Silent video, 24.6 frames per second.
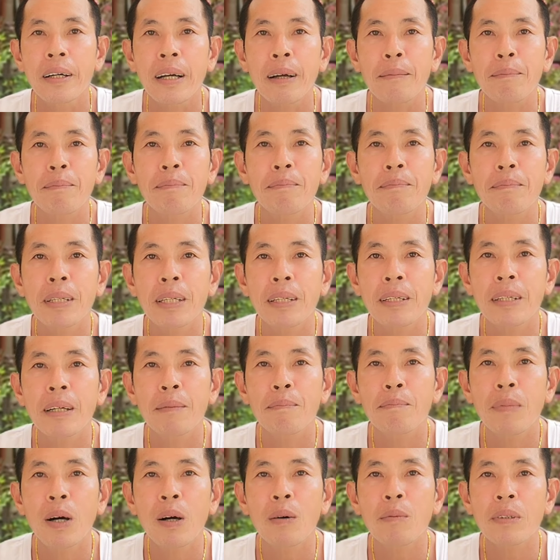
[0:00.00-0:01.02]
50
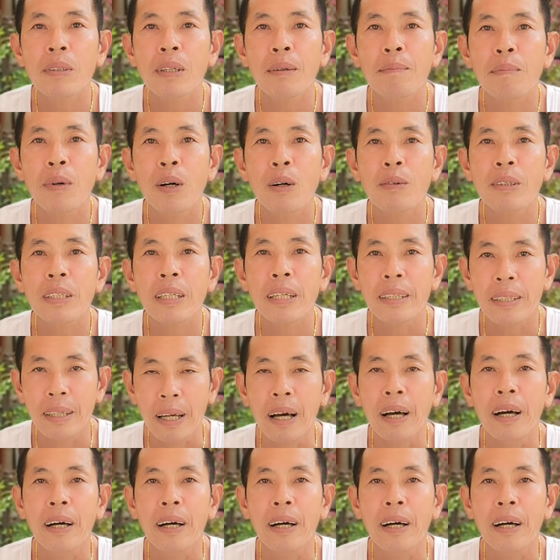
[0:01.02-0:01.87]
51 51 vậy dạ.